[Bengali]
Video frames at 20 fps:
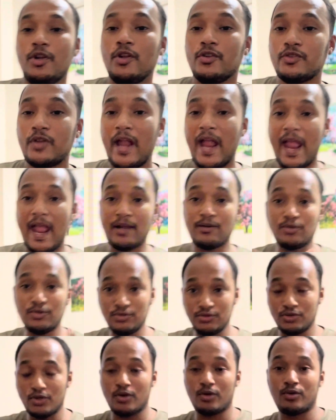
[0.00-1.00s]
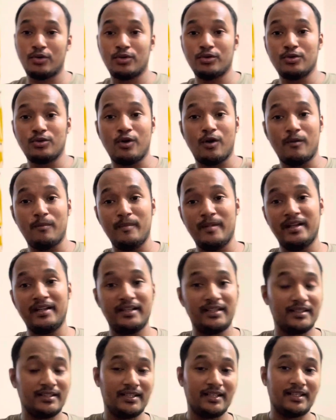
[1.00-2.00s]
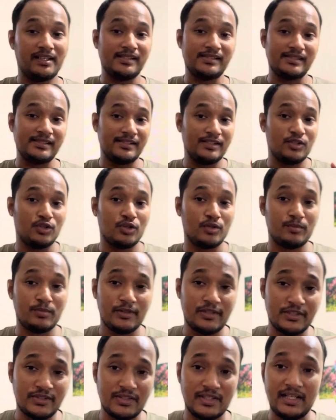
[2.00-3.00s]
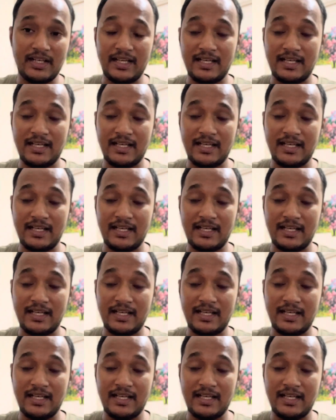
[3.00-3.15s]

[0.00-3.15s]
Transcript: তো এখন যখন গভর্নমেন্টের থেকে সিটি কর্পোরেশন